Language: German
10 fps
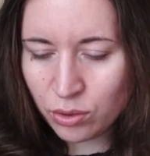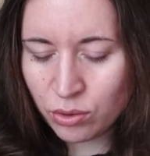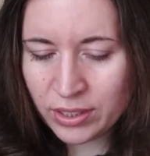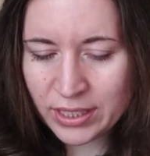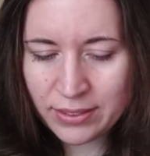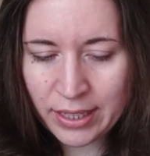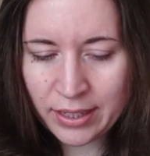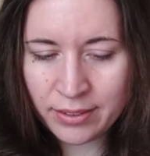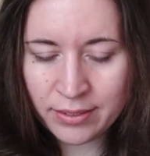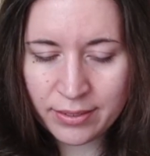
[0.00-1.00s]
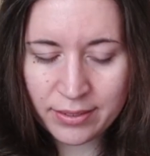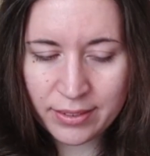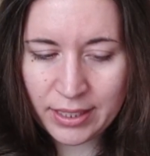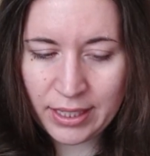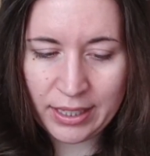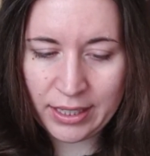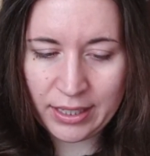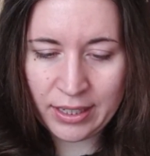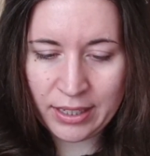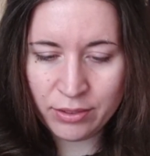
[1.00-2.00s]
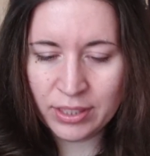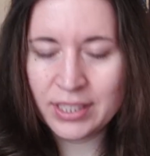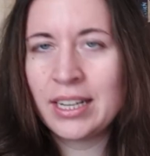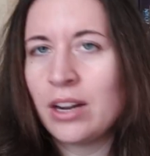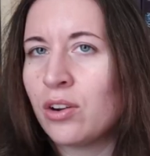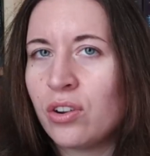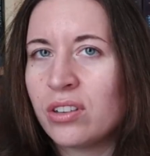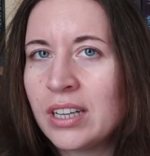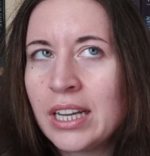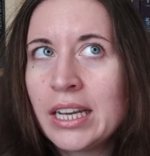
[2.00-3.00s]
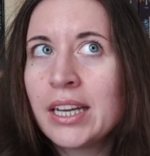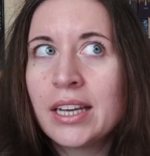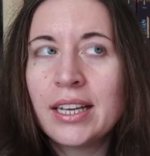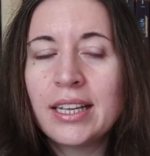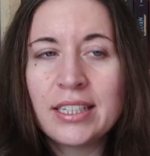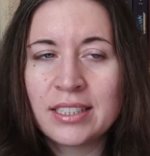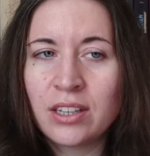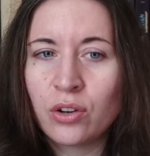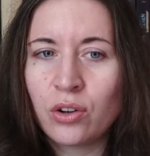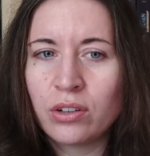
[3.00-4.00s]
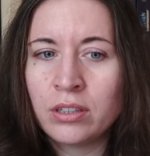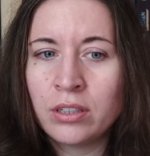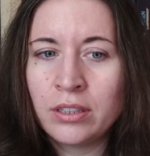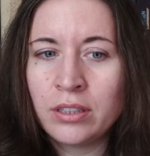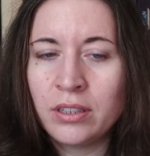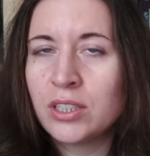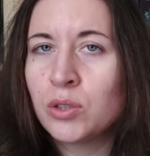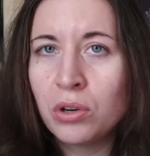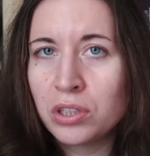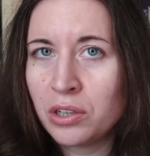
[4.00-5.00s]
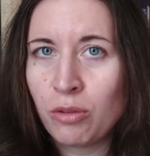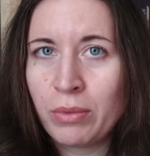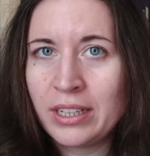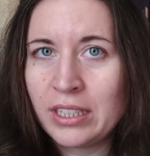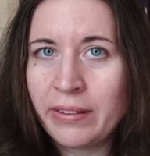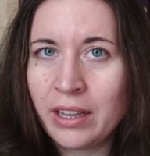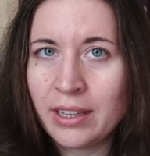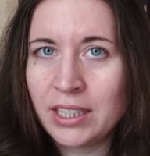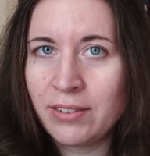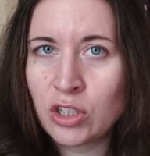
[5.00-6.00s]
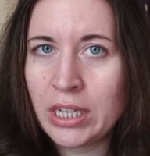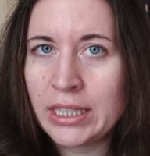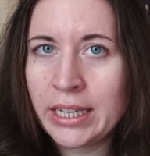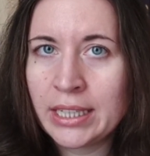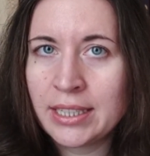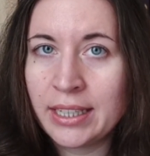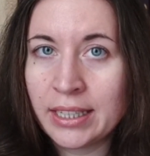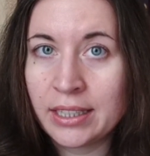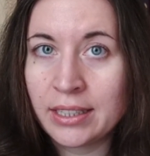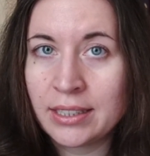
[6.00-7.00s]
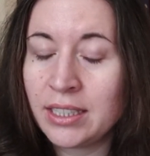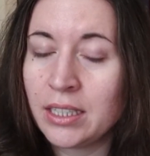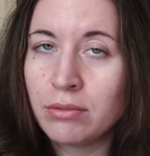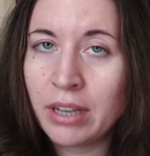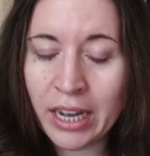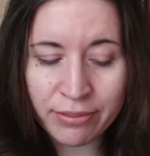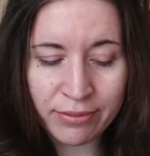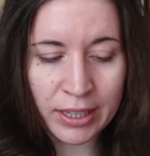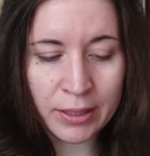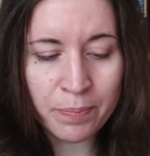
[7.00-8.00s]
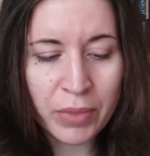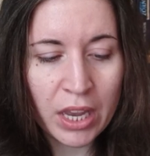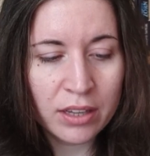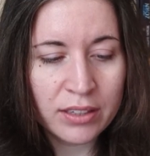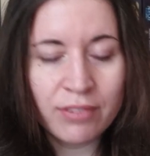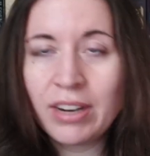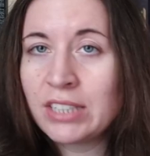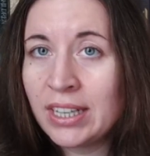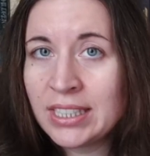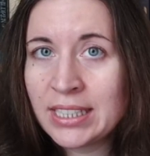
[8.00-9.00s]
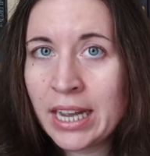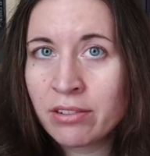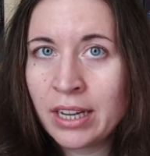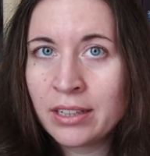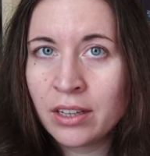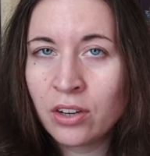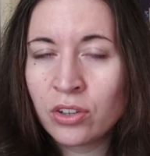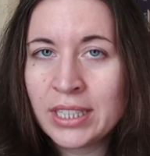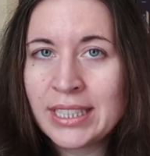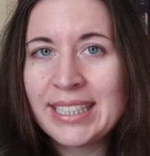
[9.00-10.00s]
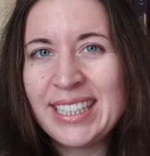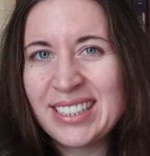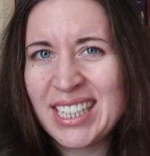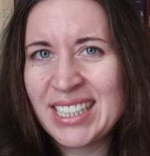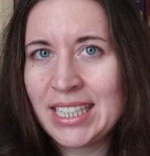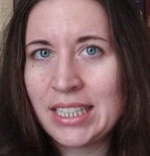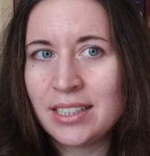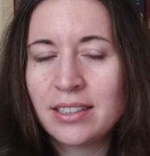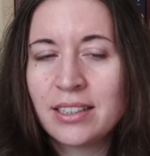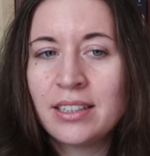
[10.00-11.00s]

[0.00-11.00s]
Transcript: Und deswegen, ja, keine Ahnung. Es ist halt auch noch ein, es ist auch noch ein äh, historischer Roman, deswegen ist die Wahrscheinlichkeit sehr gering, dass ich dazu greifen werde. Denn vielleicht weiß es der ein oder andere noch nicht, ich lese tatsächlich